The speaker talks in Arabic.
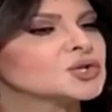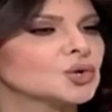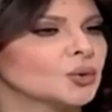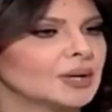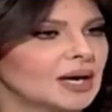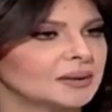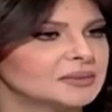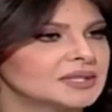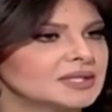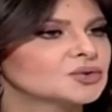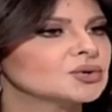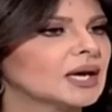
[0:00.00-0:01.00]
شو هو الاي بي
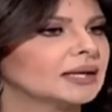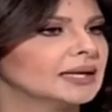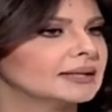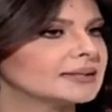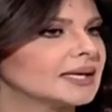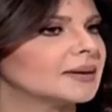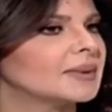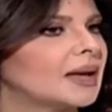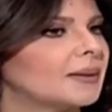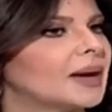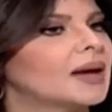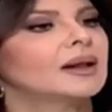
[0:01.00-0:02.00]
دي شو يعني التهاب
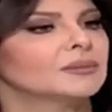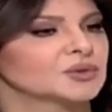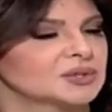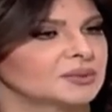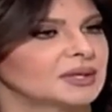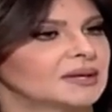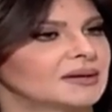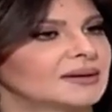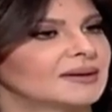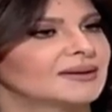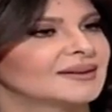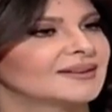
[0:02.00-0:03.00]
الامعاء المزمن اوكي